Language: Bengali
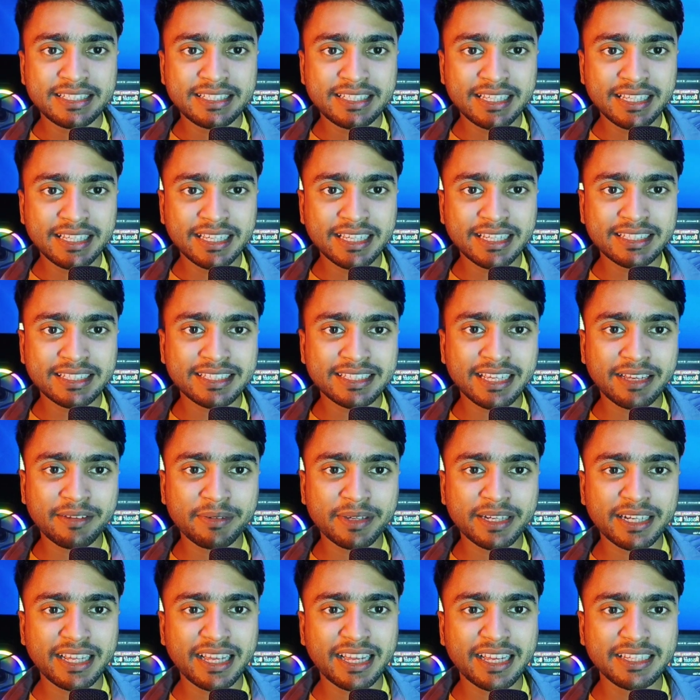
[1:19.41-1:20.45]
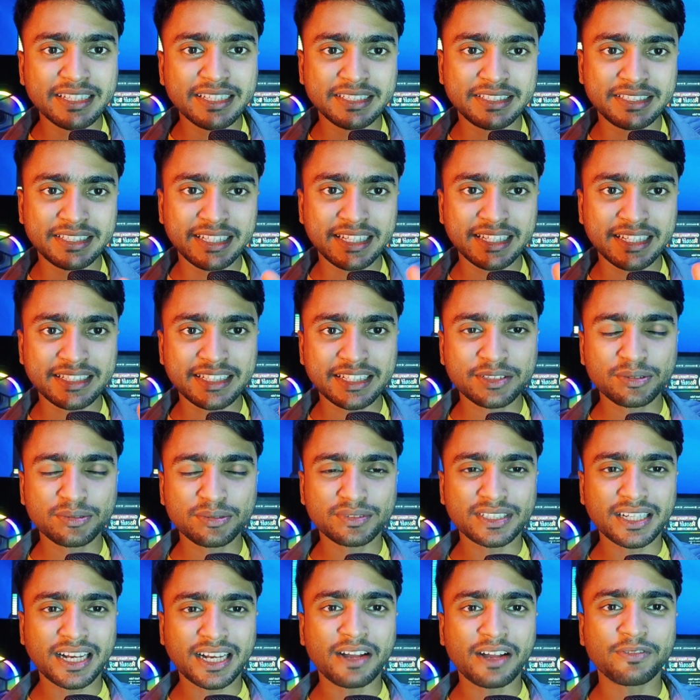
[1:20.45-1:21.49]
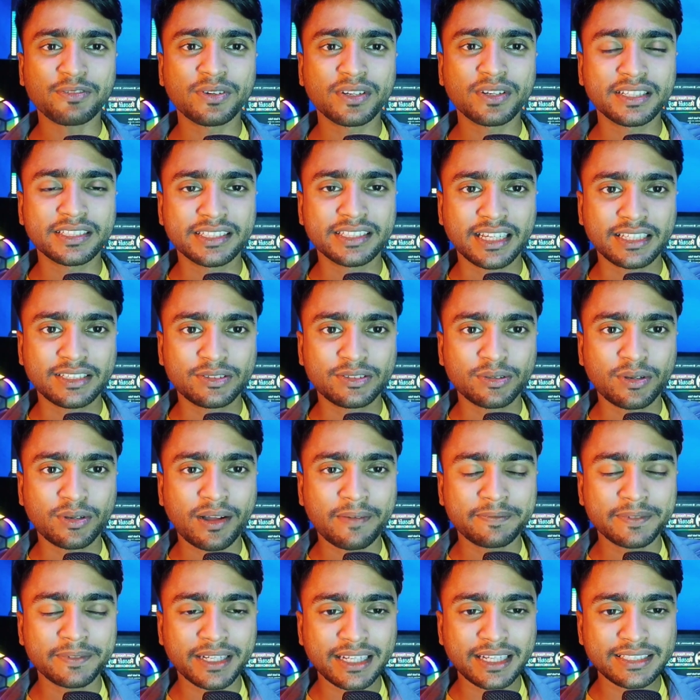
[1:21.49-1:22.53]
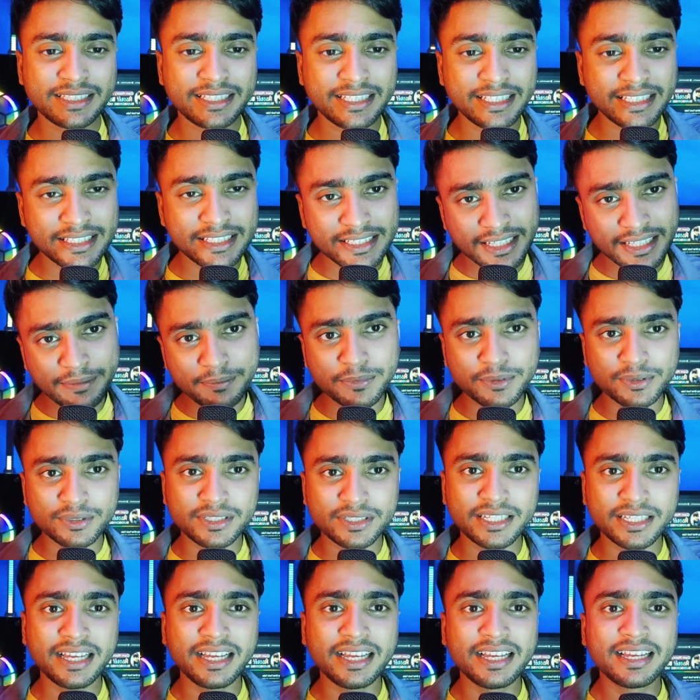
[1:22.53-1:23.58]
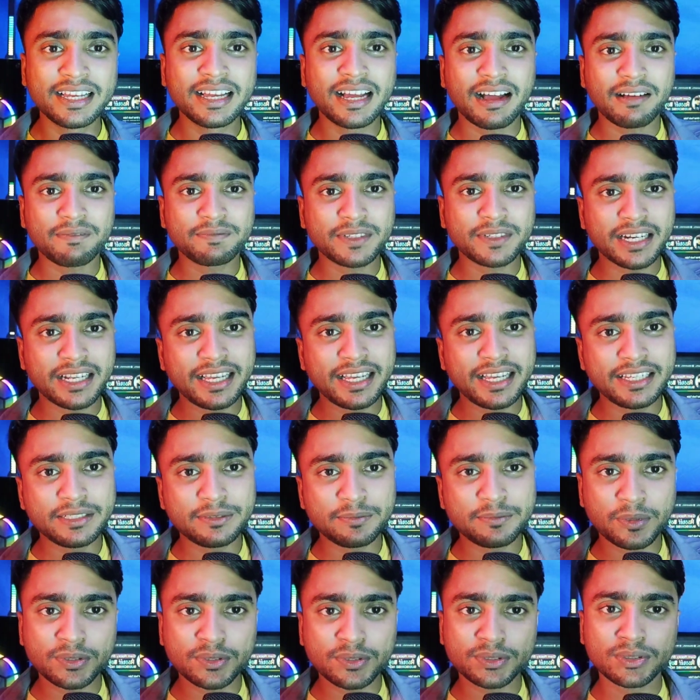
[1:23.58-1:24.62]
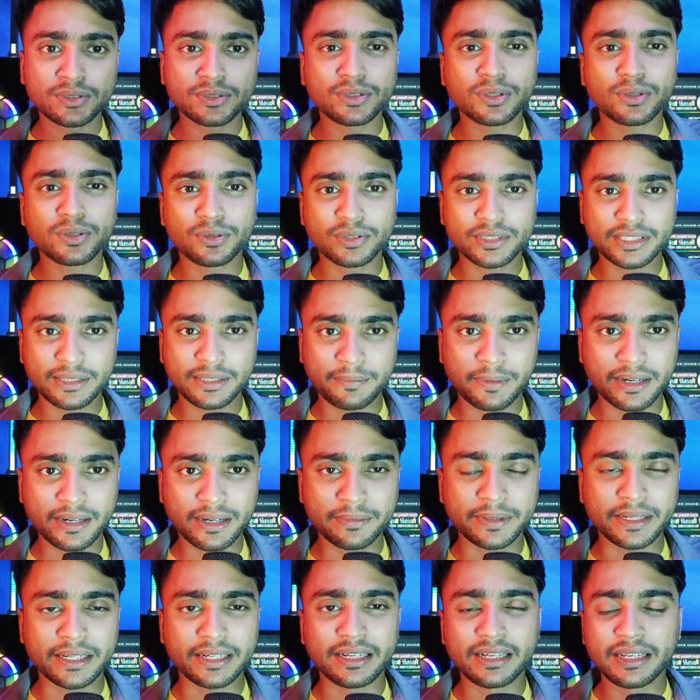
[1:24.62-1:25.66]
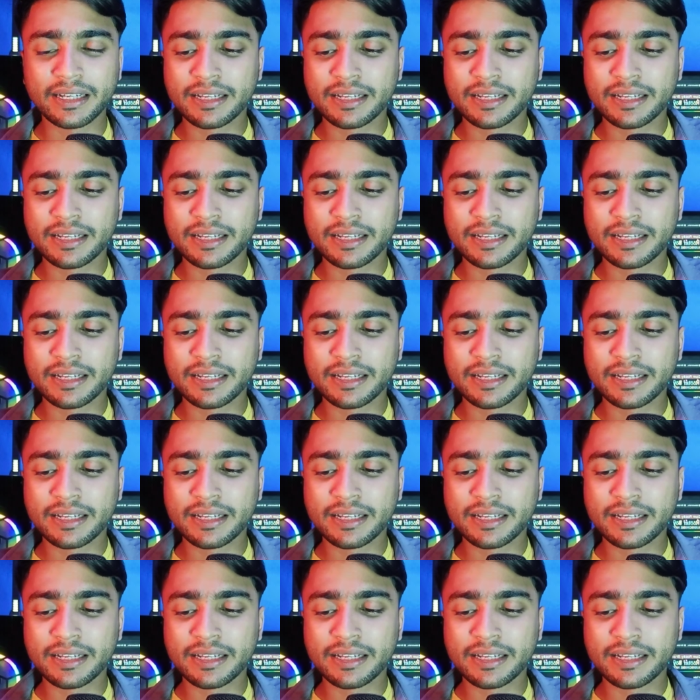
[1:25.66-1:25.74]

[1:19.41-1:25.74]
সিক্স সেভেন এইট এটা একটু ট্রাফ হয়ে যায় তো আপনারা সিস্টেম বুঝলে আপনারা এইট পর্যন্ত করতে পারবেন